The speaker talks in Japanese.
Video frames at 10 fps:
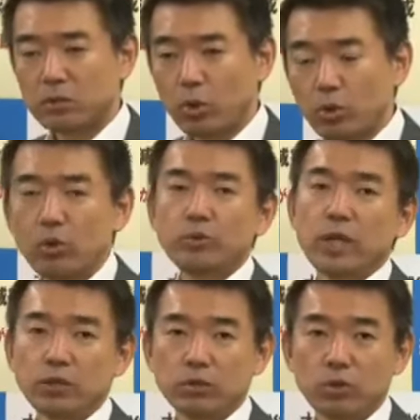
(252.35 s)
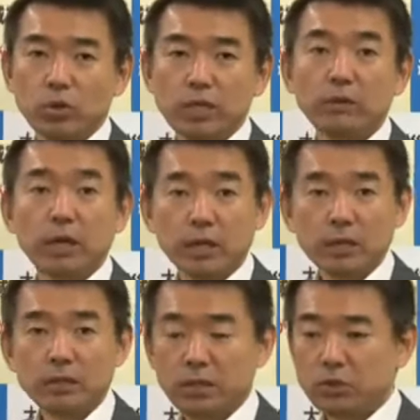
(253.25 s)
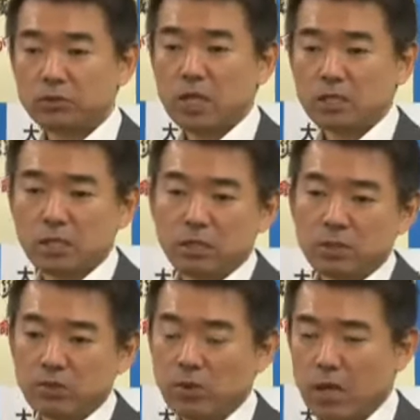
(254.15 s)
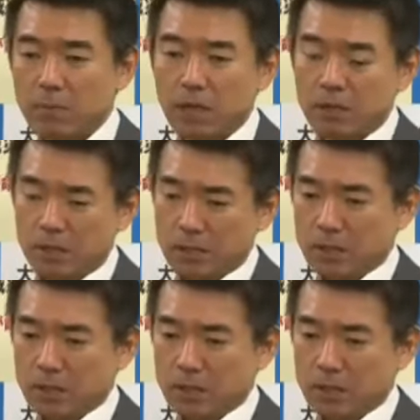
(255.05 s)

都道府県の同意なのかね電力会社の今所管まが